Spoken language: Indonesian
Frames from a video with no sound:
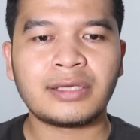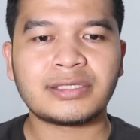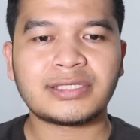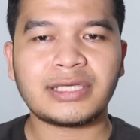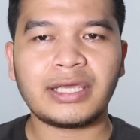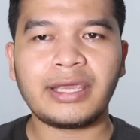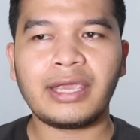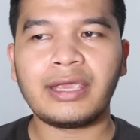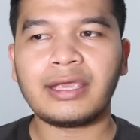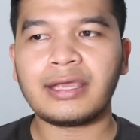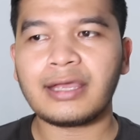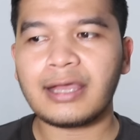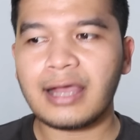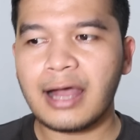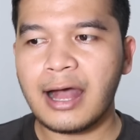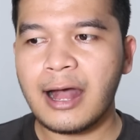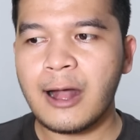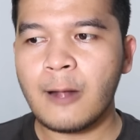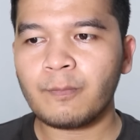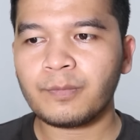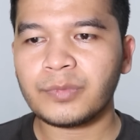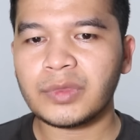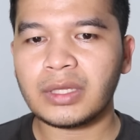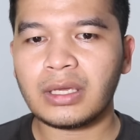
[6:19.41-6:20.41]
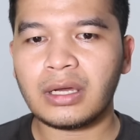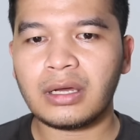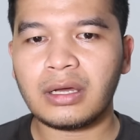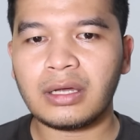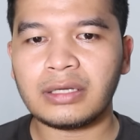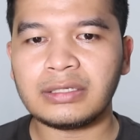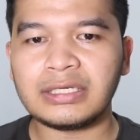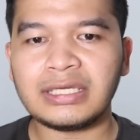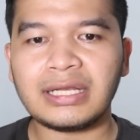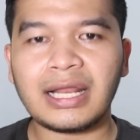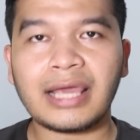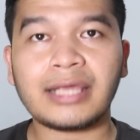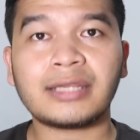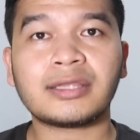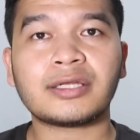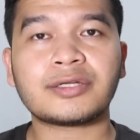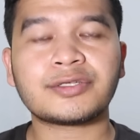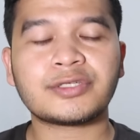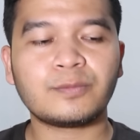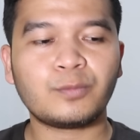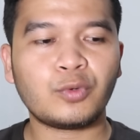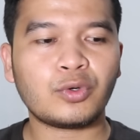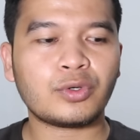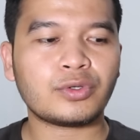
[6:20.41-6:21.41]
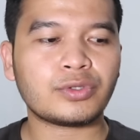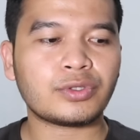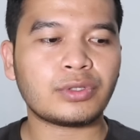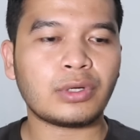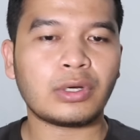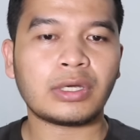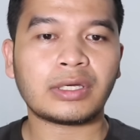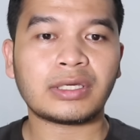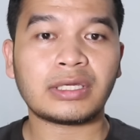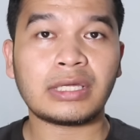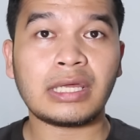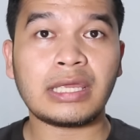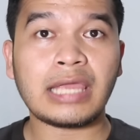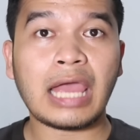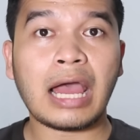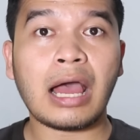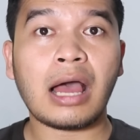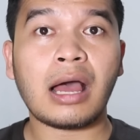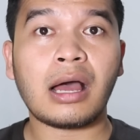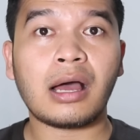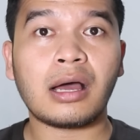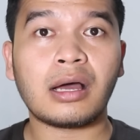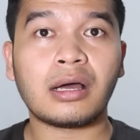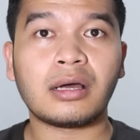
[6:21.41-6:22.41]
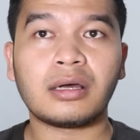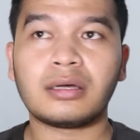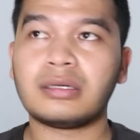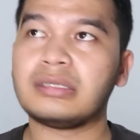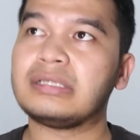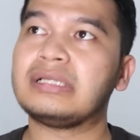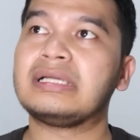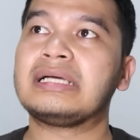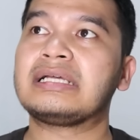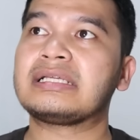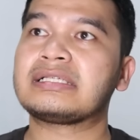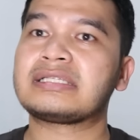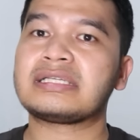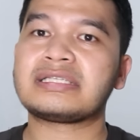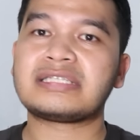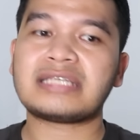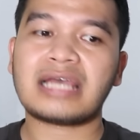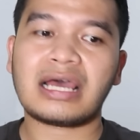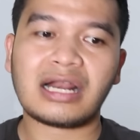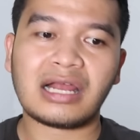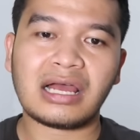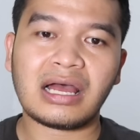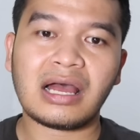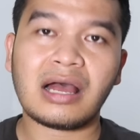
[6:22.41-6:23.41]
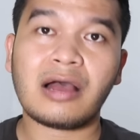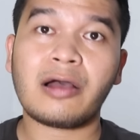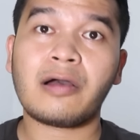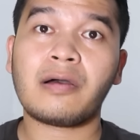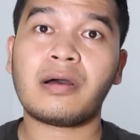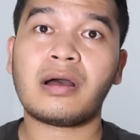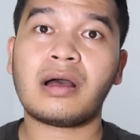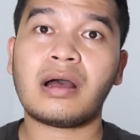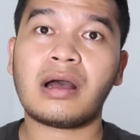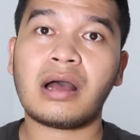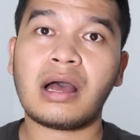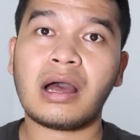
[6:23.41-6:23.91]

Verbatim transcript: sehingga uh, nilai tersebut ya secara